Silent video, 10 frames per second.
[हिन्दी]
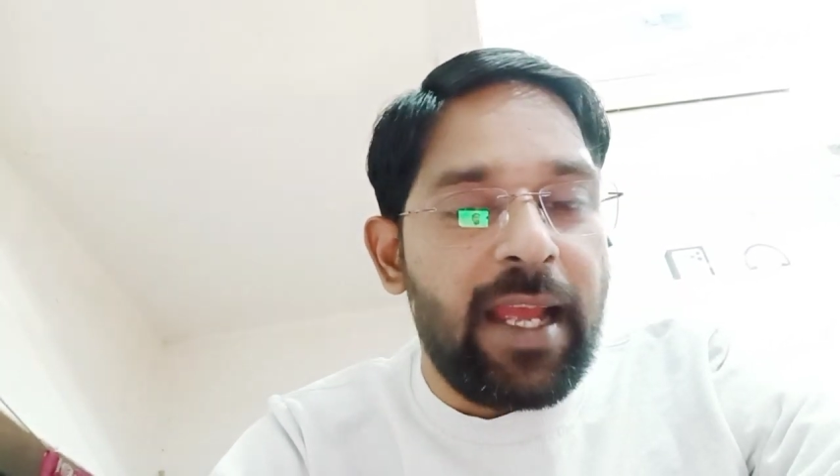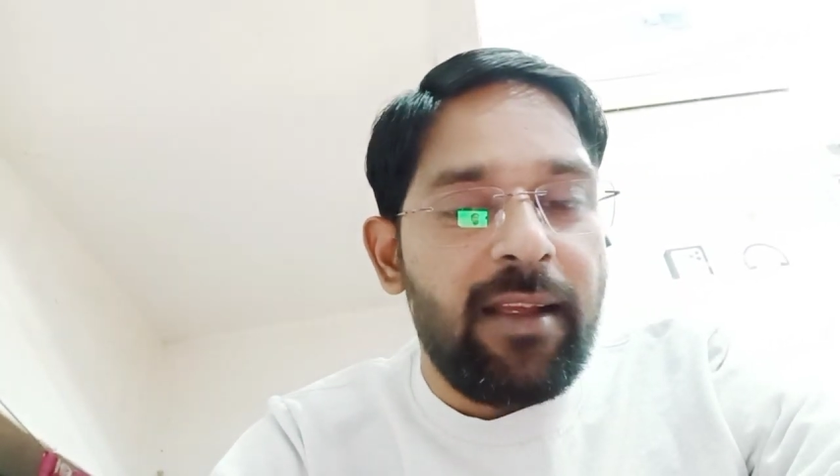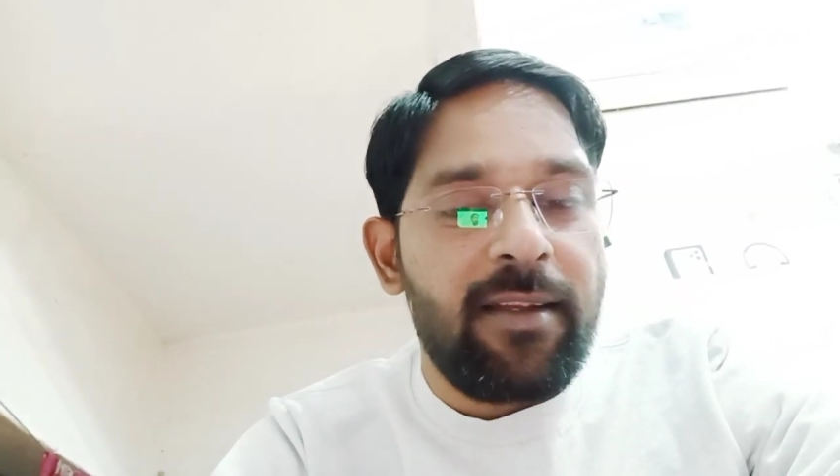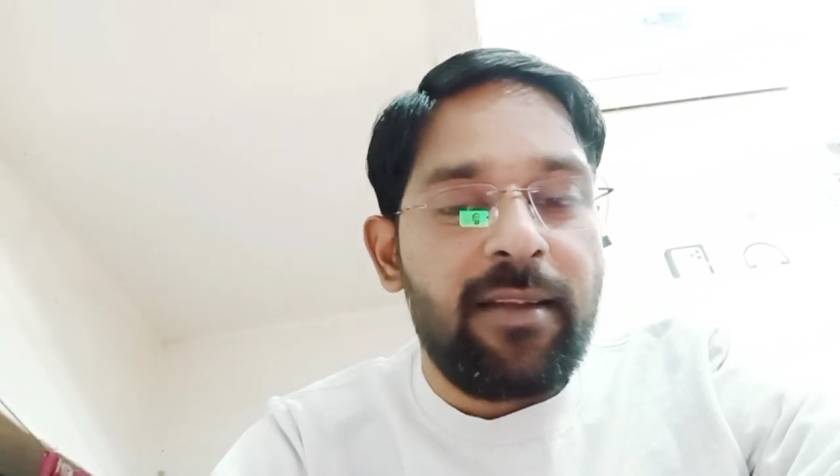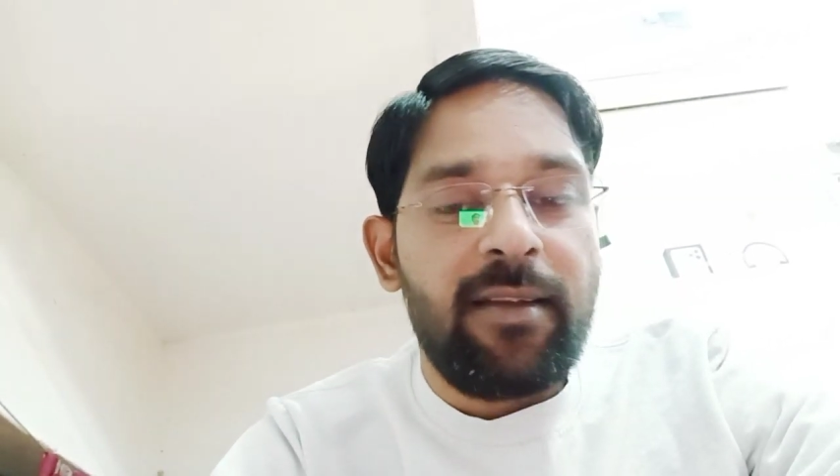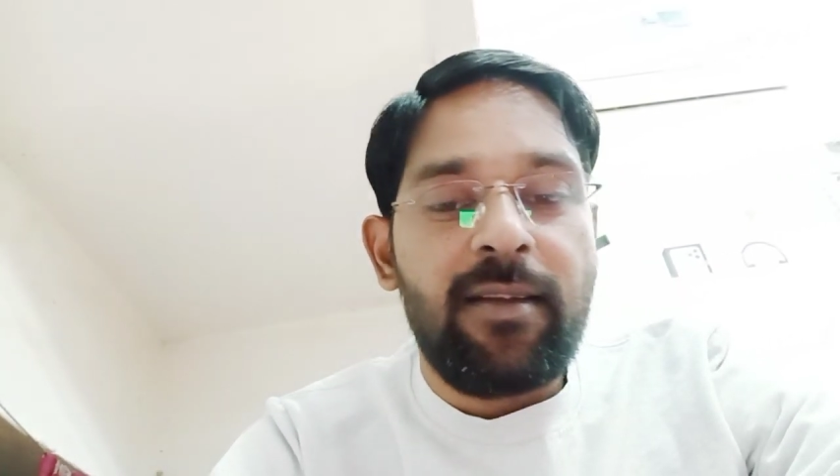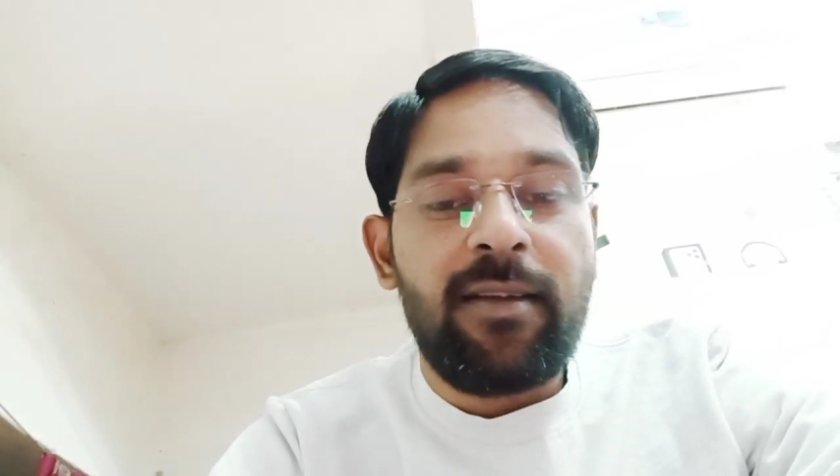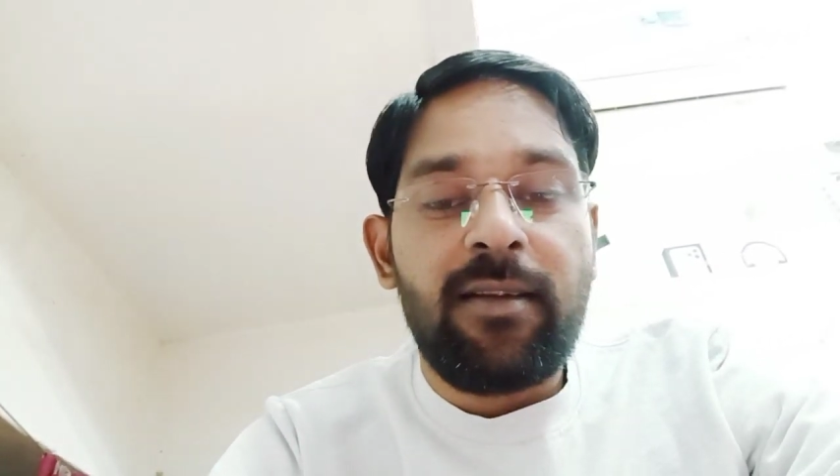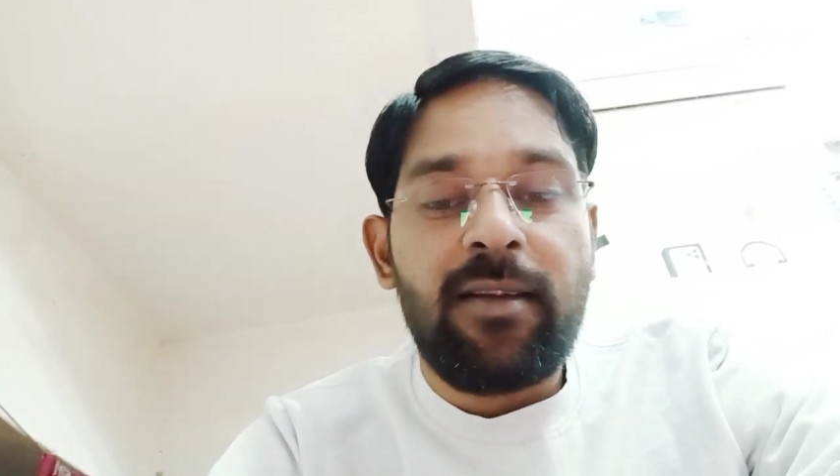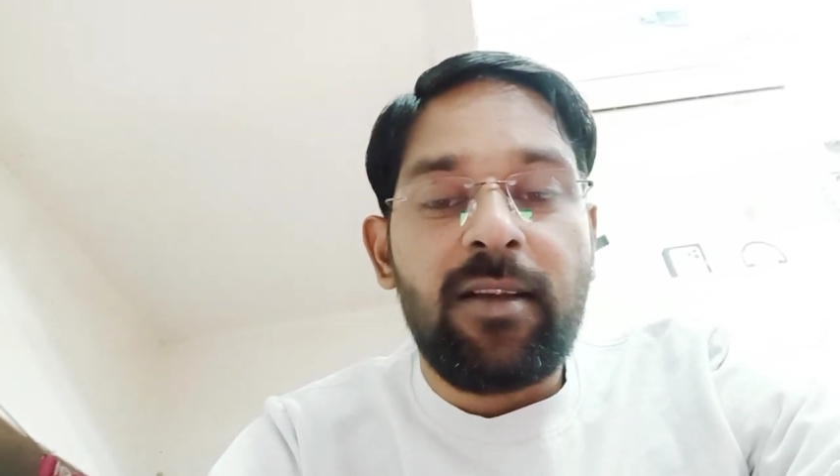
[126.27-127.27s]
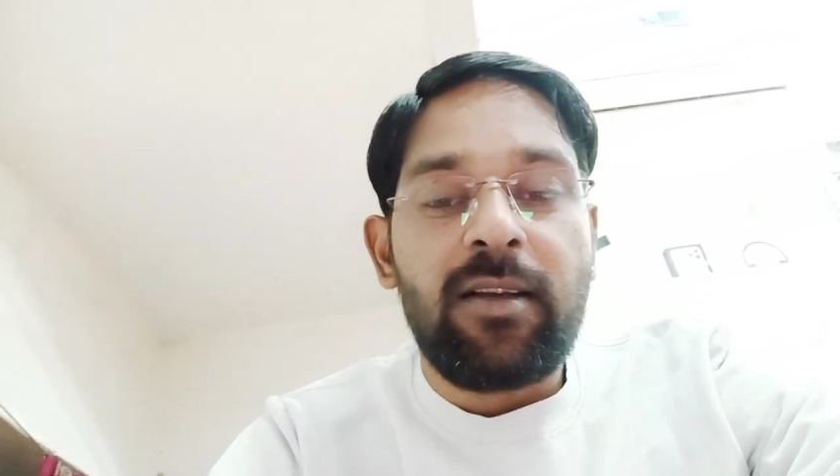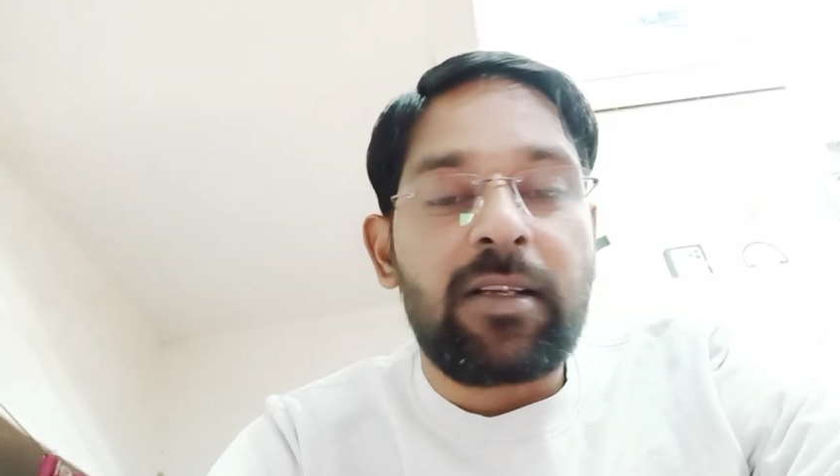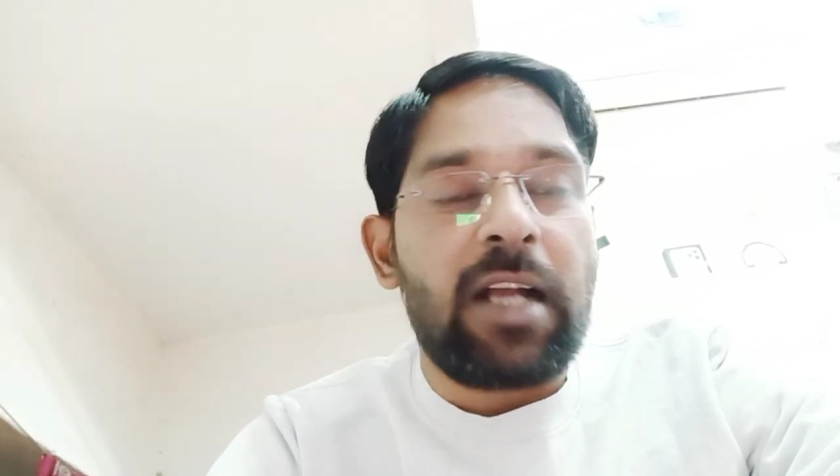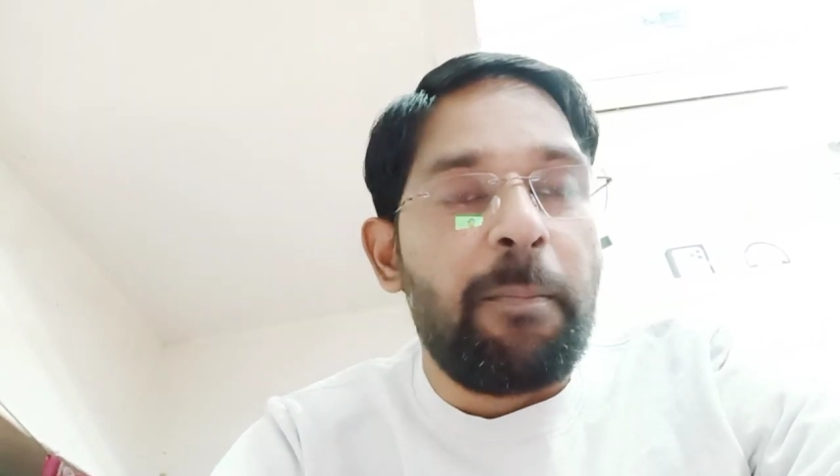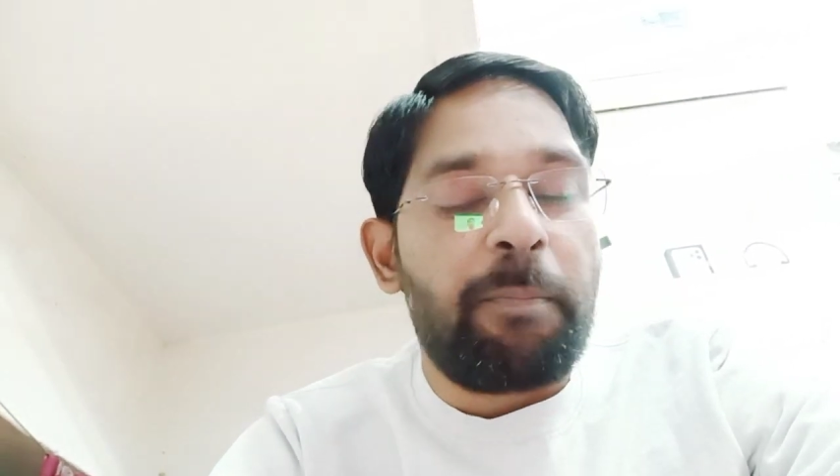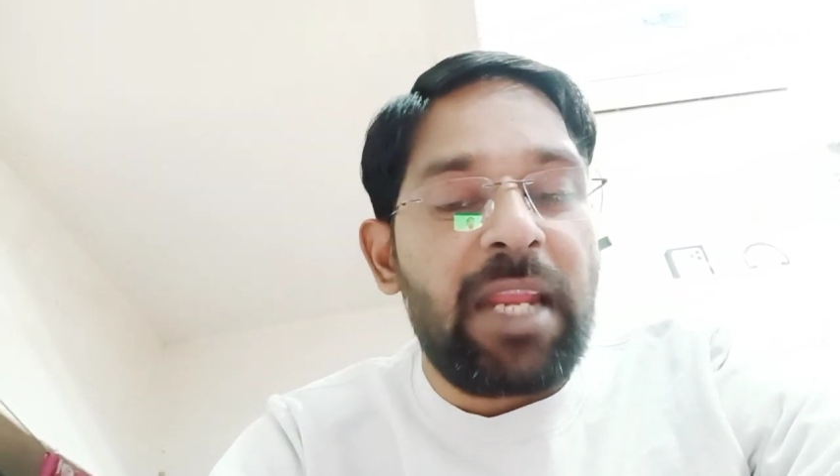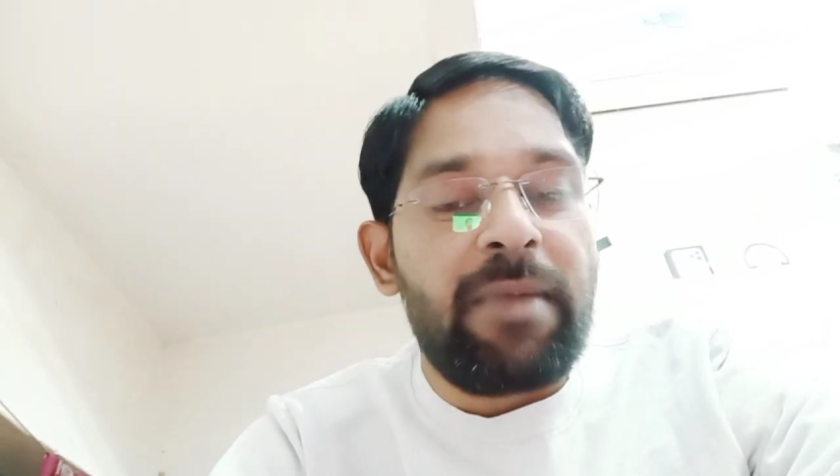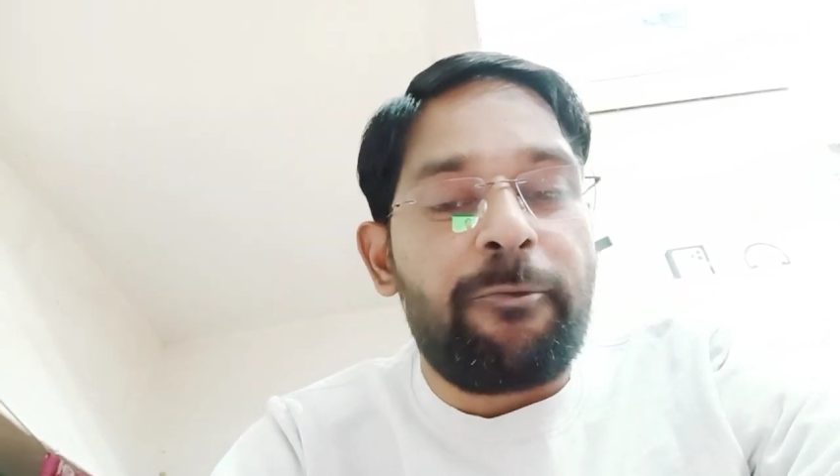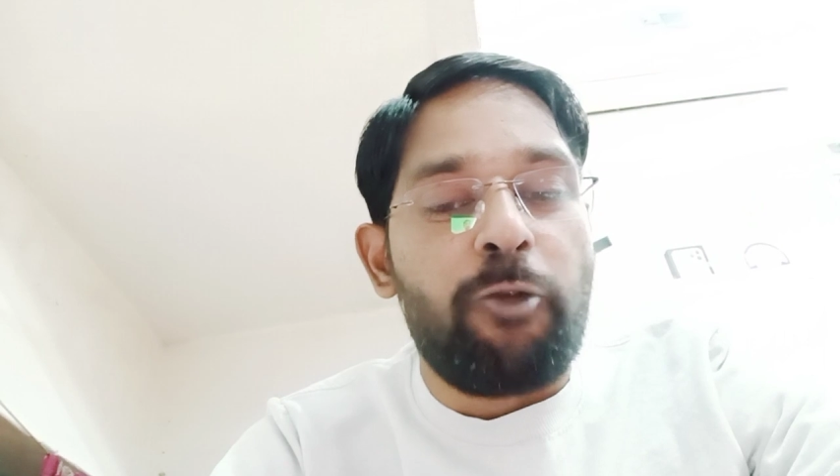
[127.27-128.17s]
है कंपनी में